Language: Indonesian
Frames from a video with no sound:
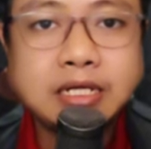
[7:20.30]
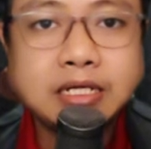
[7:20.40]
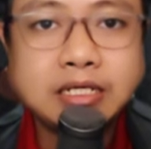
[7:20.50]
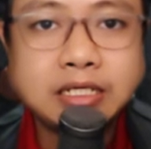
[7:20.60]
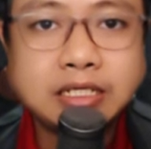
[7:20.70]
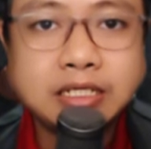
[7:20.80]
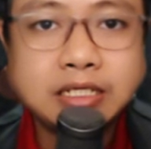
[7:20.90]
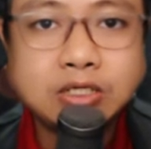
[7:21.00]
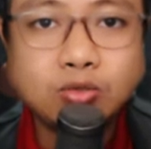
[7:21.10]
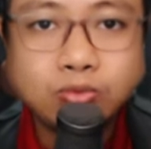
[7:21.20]

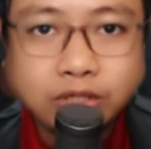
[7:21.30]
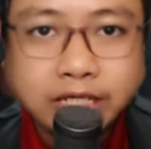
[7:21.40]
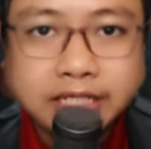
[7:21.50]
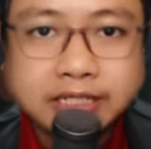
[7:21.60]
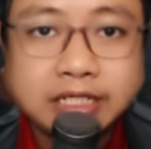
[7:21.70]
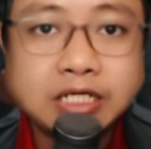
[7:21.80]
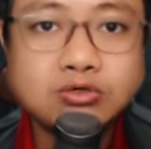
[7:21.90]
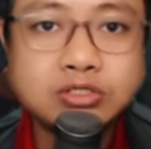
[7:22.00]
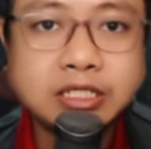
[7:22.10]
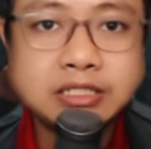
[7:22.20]
dikuburkan di tanah
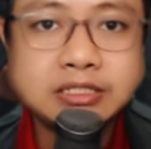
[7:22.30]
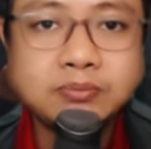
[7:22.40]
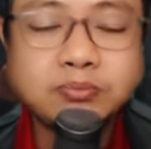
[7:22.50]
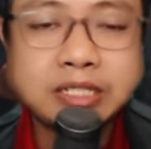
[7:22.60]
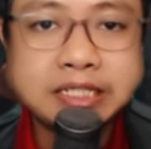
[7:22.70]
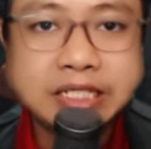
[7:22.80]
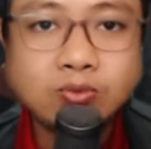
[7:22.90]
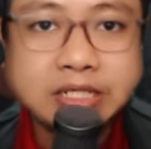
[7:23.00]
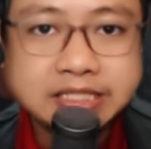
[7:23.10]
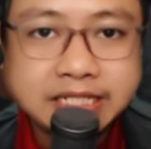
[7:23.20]
kusir seperti
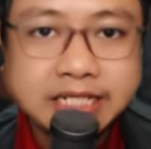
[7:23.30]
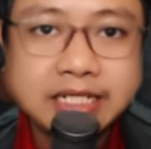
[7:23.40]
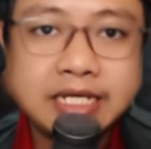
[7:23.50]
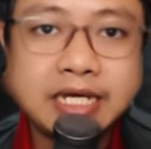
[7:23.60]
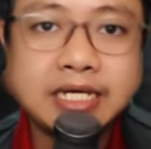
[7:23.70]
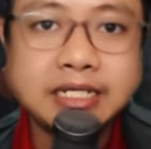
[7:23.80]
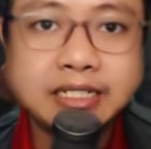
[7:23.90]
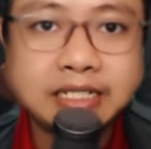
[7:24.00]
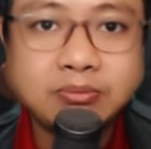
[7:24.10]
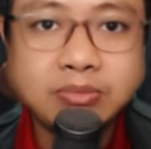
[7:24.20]
wasiat yang
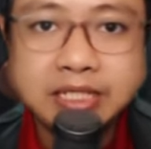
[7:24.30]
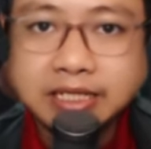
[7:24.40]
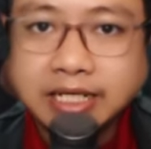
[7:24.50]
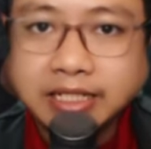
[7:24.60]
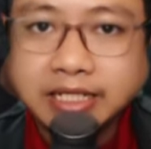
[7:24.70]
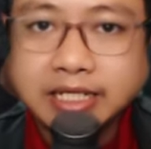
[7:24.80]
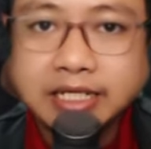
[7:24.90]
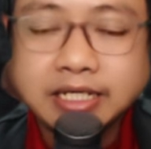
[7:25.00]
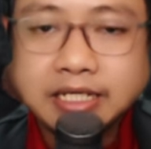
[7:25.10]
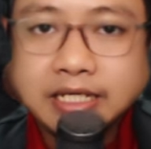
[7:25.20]
dimintanya